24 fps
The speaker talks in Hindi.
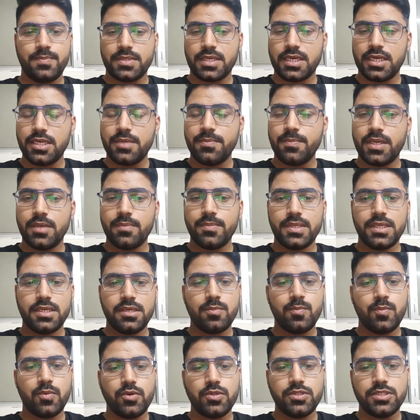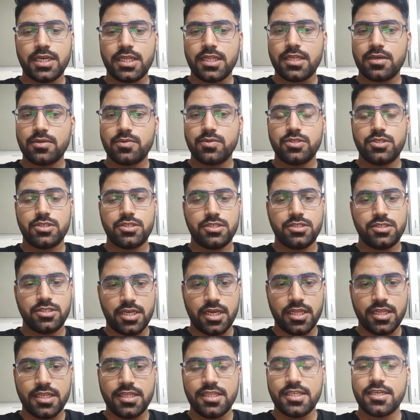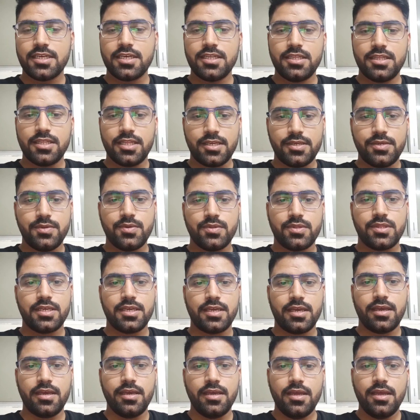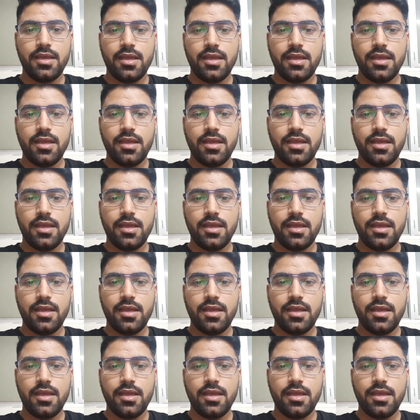कहीं पर भी बहुत ज़्यादा कुछ ज़्यादा दिक्कत नहीं होती है